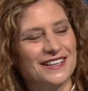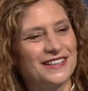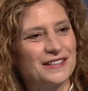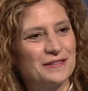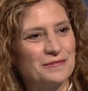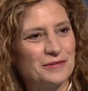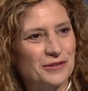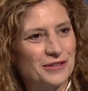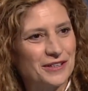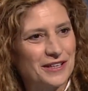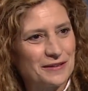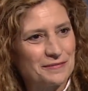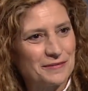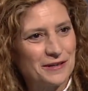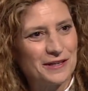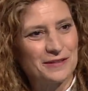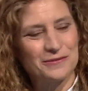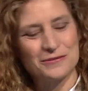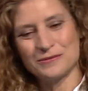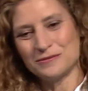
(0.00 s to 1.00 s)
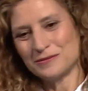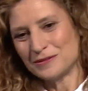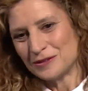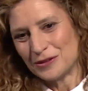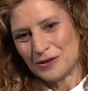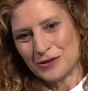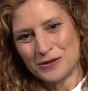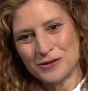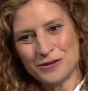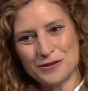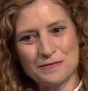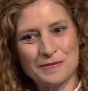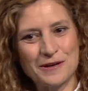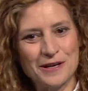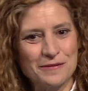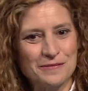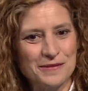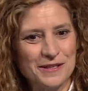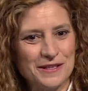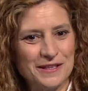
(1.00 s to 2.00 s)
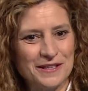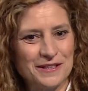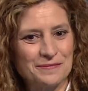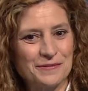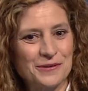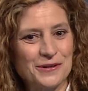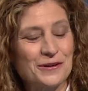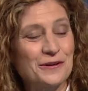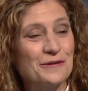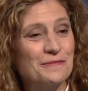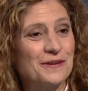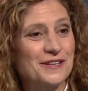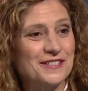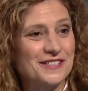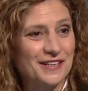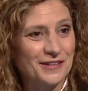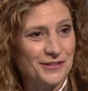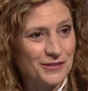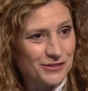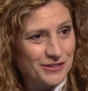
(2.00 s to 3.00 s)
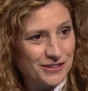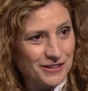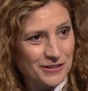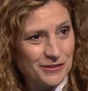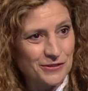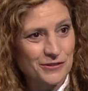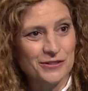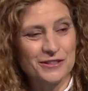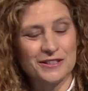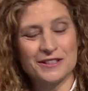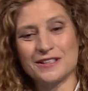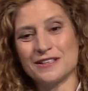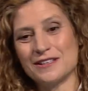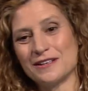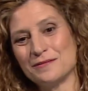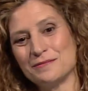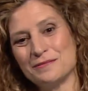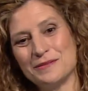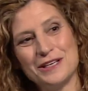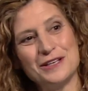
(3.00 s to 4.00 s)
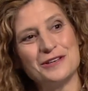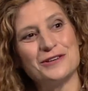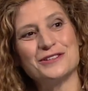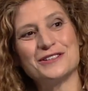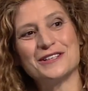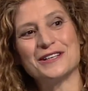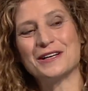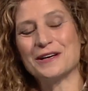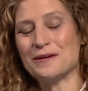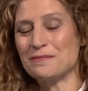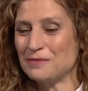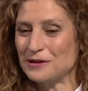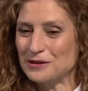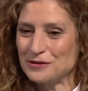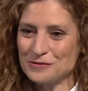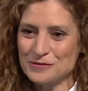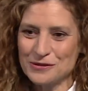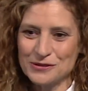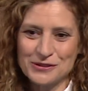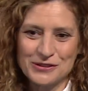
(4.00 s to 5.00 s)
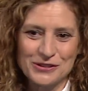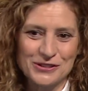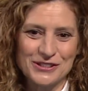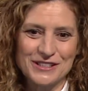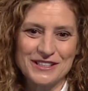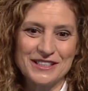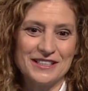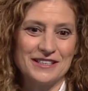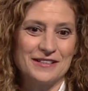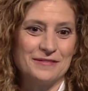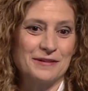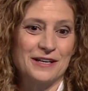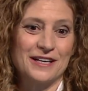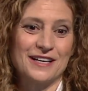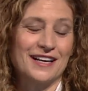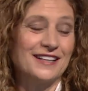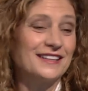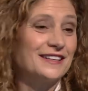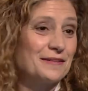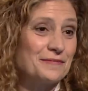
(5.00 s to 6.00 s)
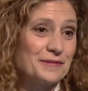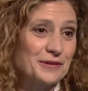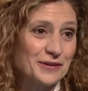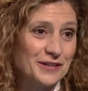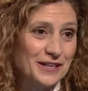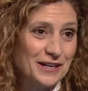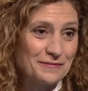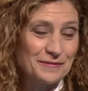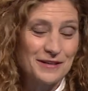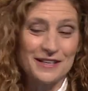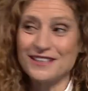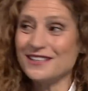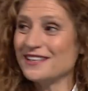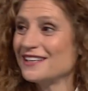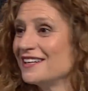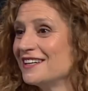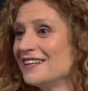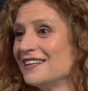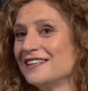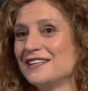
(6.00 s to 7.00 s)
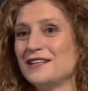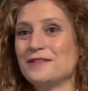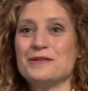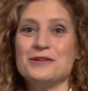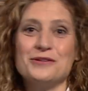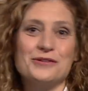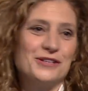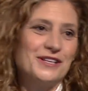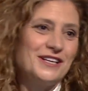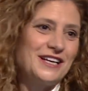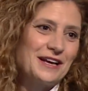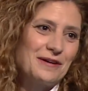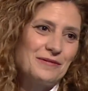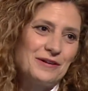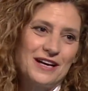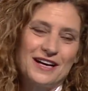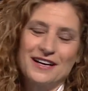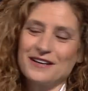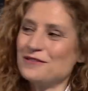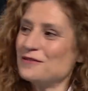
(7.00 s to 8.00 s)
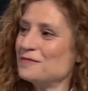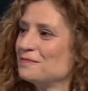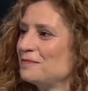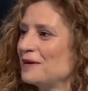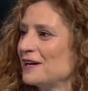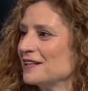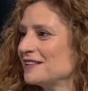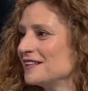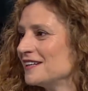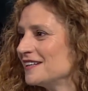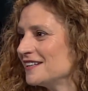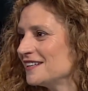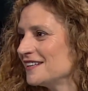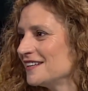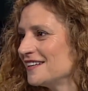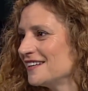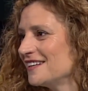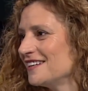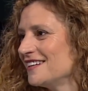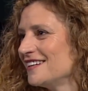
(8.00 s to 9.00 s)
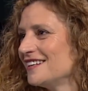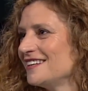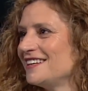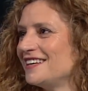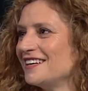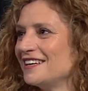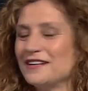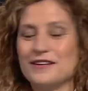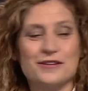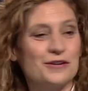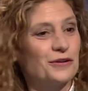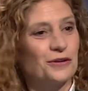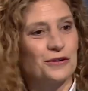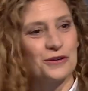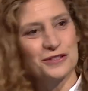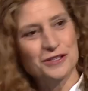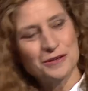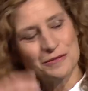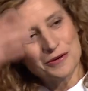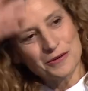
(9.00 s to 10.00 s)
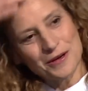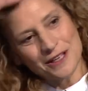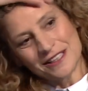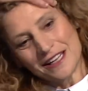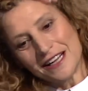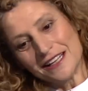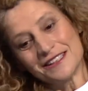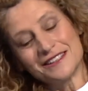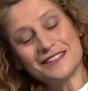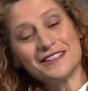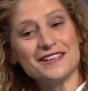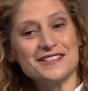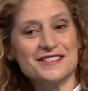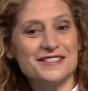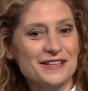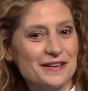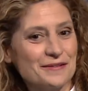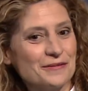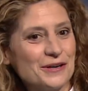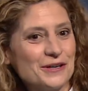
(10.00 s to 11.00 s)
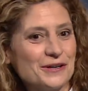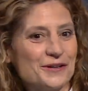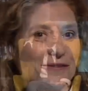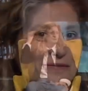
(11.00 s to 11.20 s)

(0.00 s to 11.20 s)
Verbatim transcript: en este programa, un honor para mí poder conversar contigo, que te admiro y te respeto un montón y me encanta el programa. Y bueno, y ni que hablar con Pata, que nos conocemos bastante, así que bueno,